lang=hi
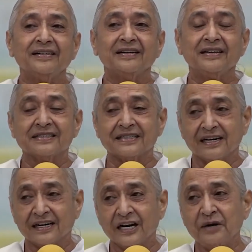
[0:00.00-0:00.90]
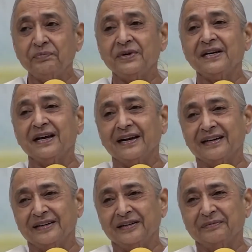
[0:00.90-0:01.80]
कल संकल्प किया
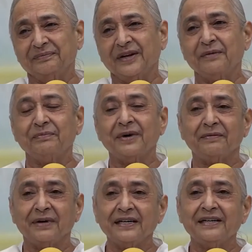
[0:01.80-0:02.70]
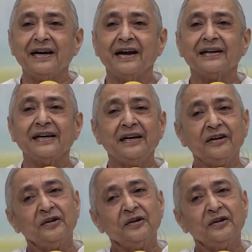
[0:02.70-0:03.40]
है अब बाबा के आगे